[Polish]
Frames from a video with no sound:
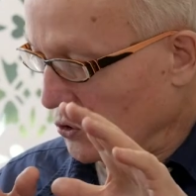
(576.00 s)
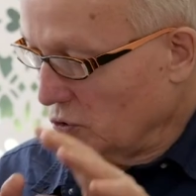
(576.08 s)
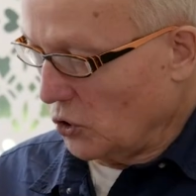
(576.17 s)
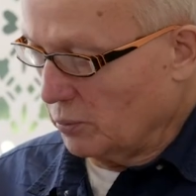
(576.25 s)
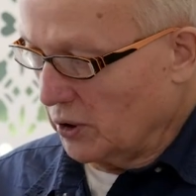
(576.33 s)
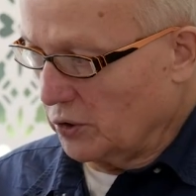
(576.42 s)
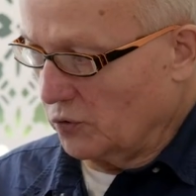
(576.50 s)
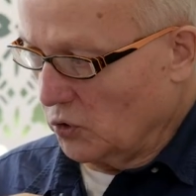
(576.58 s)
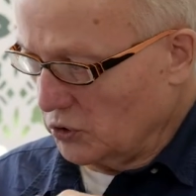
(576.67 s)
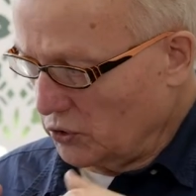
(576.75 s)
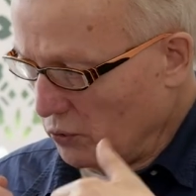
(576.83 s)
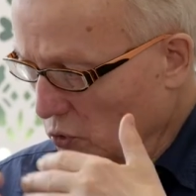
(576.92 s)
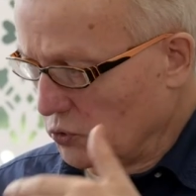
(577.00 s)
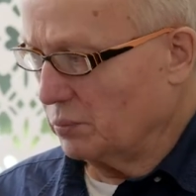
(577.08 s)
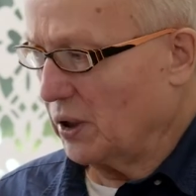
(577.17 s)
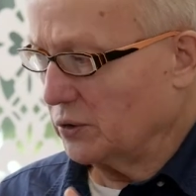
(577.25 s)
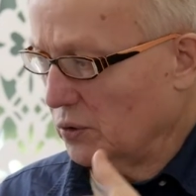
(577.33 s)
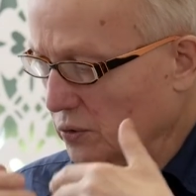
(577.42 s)
normatywnością
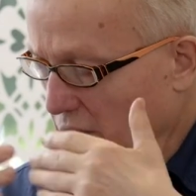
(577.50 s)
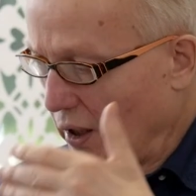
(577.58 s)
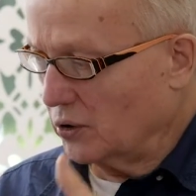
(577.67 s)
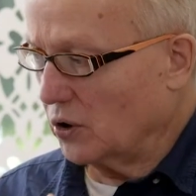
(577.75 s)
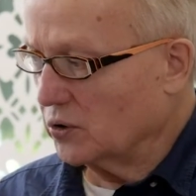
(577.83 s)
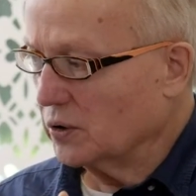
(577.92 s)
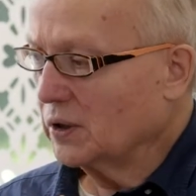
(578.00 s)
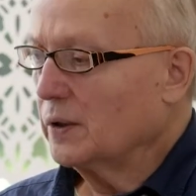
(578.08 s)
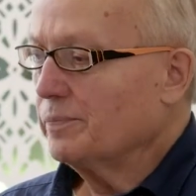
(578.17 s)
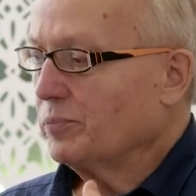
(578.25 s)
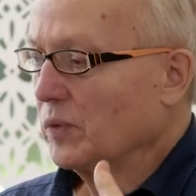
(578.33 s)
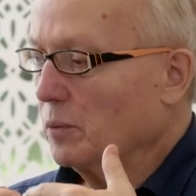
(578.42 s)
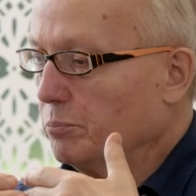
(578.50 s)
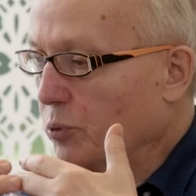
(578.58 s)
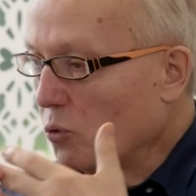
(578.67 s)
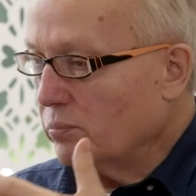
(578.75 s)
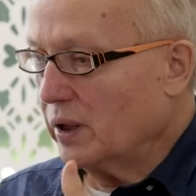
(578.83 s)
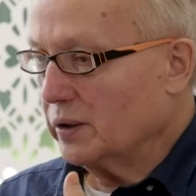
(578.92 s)
rozumianą jako
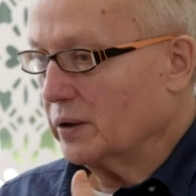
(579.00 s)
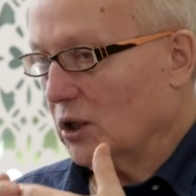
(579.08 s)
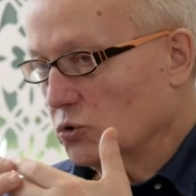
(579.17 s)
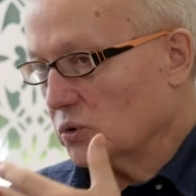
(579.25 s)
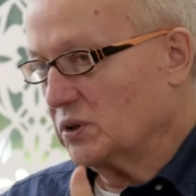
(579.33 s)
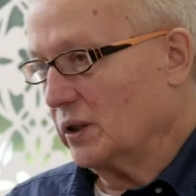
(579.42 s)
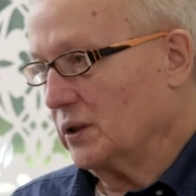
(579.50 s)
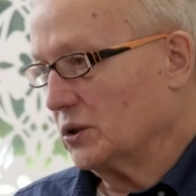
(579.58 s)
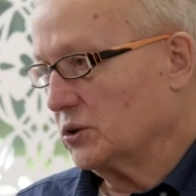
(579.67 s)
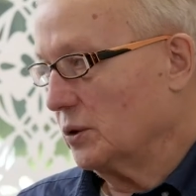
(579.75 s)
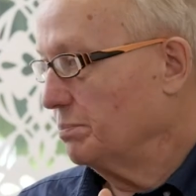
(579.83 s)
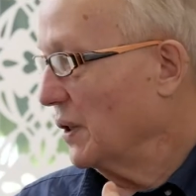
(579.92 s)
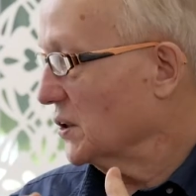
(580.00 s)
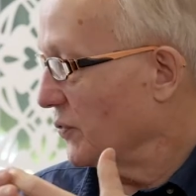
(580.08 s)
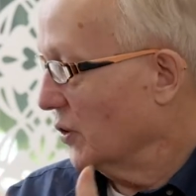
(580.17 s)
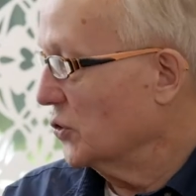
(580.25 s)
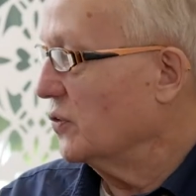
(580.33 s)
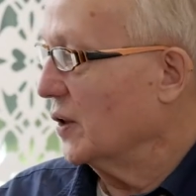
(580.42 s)
próbę narzucenia czy
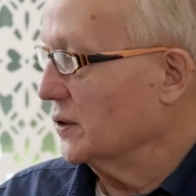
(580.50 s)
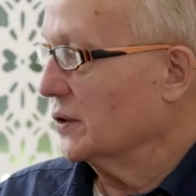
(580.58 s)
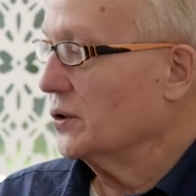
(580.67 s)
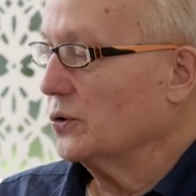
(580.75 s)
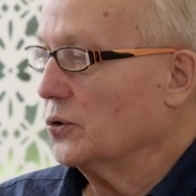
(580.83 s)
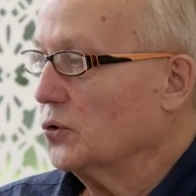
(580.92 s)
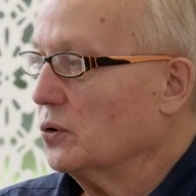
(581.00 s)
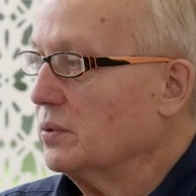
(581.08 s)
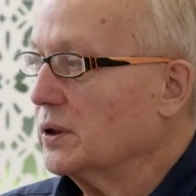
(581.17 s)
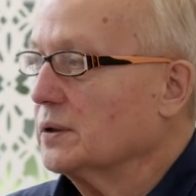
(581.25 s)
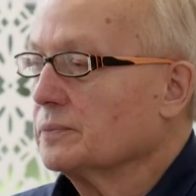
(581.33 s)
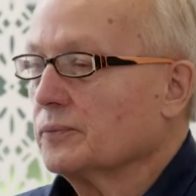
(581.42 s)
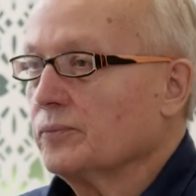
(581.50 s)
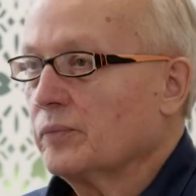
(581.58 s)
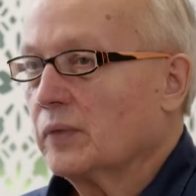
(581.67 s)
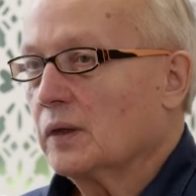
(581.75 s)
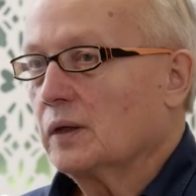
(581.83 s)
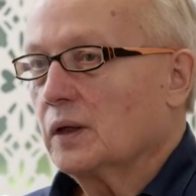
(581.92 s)
perswadowania tego dobra.
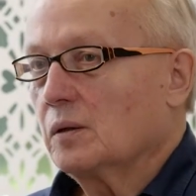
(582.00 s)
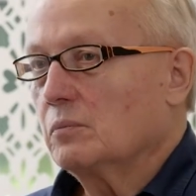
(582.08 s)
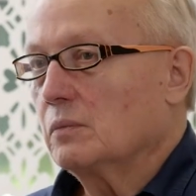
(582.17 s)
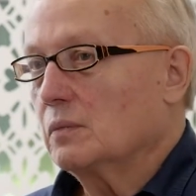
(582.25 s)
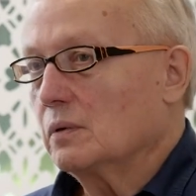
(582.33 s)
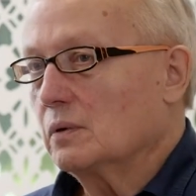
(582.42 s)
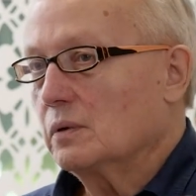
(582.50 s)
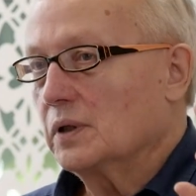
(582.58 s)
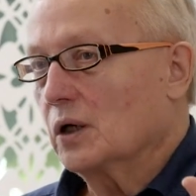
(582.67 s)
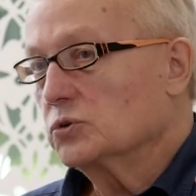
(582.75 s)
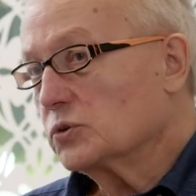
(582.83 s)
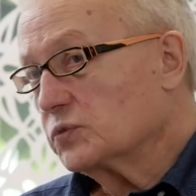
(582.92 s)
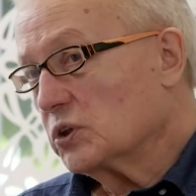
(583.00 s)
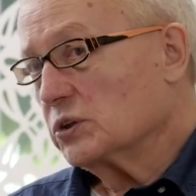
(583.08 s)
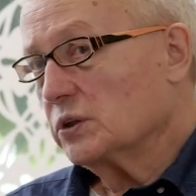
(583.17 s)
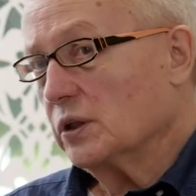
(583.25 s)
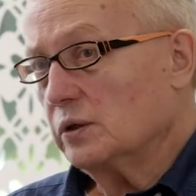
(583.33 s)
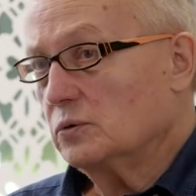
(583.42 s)
Y, ja już
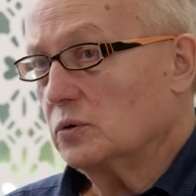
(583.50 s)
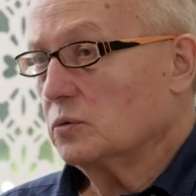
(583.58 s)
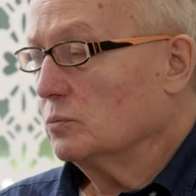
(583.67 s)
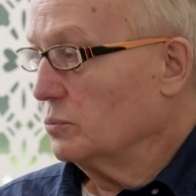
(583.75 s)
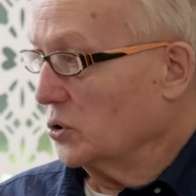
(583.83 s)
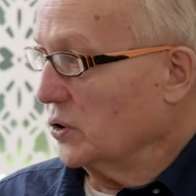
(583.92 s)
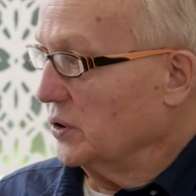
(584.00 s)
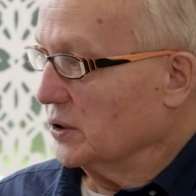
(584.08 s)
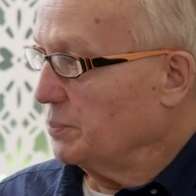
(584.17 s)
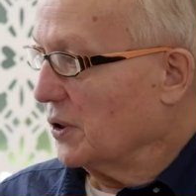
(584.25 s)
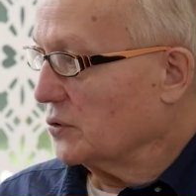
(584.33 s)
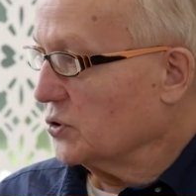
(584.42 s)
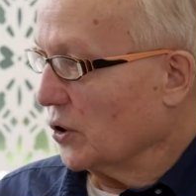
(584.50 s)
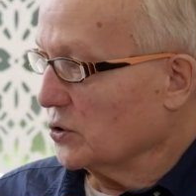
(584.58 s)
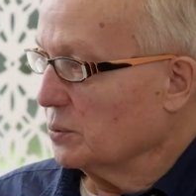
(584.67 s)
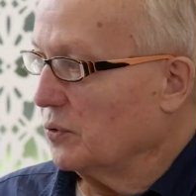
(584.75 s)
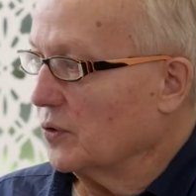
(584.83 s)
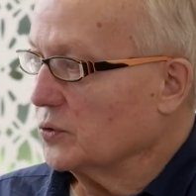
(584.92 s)
wcześniej, bo to nie jest pierwsza
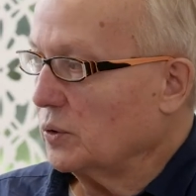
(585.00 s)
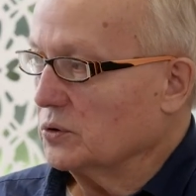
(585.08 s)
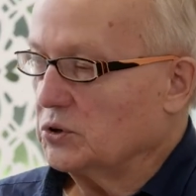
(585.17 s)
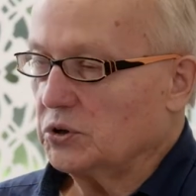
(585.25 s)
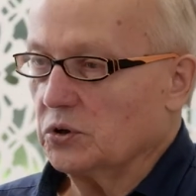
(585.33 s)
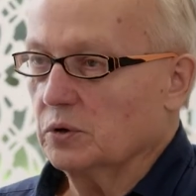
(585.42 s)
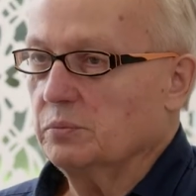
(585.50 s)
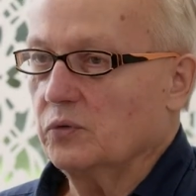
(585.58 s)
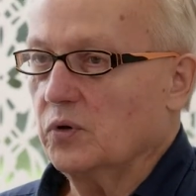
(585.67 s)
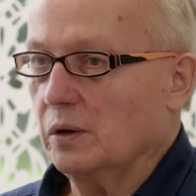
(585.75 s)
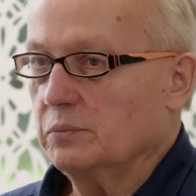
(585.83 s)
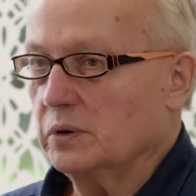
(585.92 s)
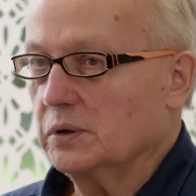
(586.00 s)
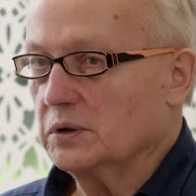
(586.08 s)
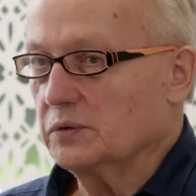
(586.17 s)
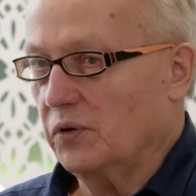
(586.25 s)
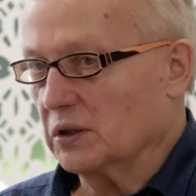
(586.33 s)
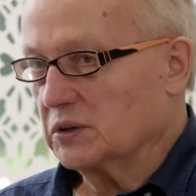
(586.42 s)
rozmowa, którą dzisiaj odbywamy,
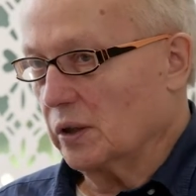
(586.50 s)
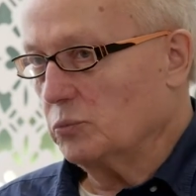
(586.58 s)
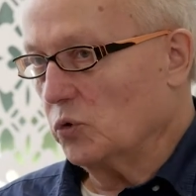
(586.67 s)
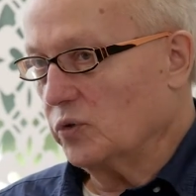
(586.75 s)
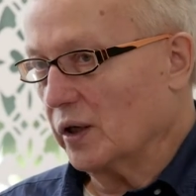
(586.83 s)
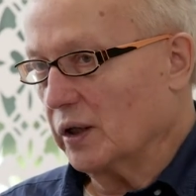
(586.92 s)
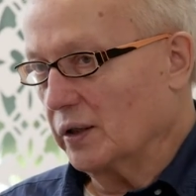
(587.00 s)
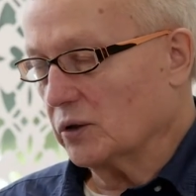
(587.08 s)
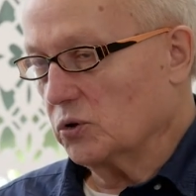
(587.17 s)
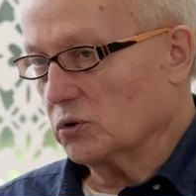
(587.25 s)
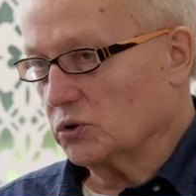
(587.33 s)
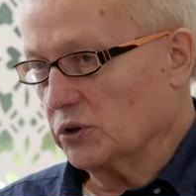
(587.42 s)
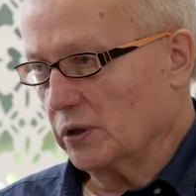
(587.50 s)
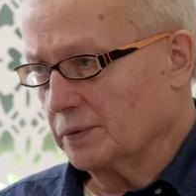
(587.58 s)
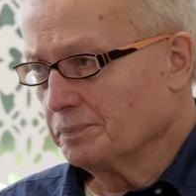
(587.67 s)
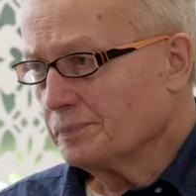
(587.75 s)
zwracałem uwagę na to, że